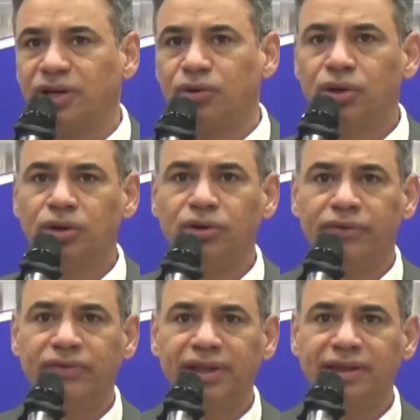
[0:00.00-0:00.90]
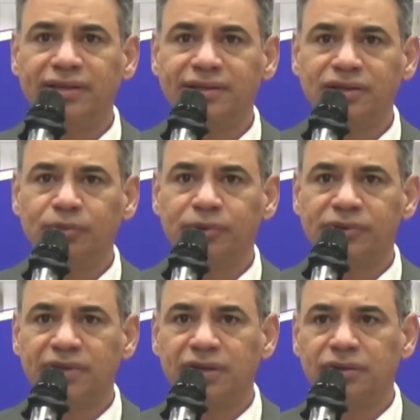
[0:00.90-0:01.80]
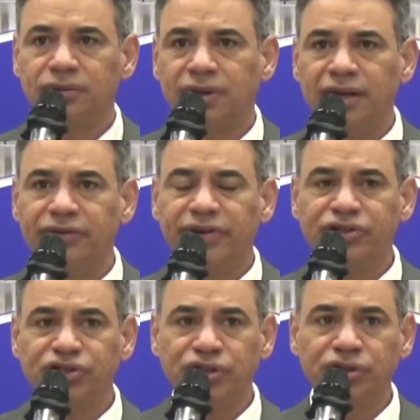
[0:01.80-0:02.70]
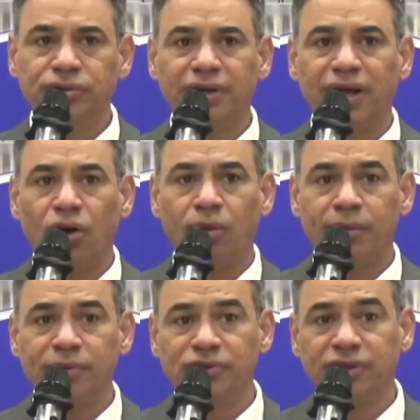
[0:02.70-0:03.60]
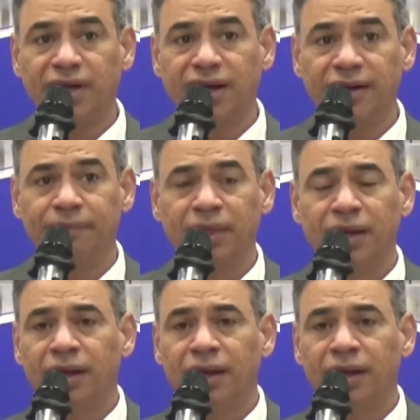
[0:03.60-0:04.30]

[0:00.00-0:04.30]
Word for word: Senhor, 95% é investido em obra missionária.